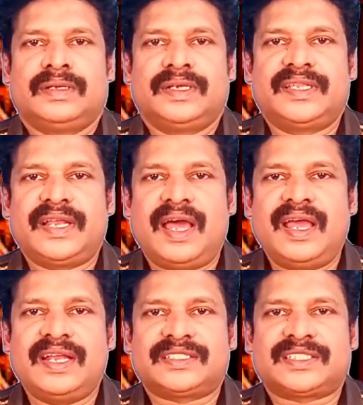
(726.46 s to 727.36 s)

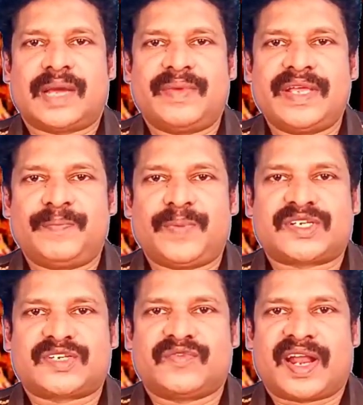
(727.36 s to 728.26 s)
இதனால் சமய
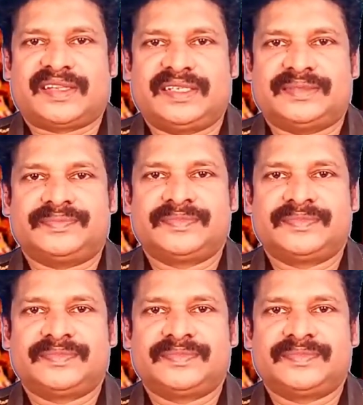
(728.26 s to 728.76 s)
பற்று வளர்ந்து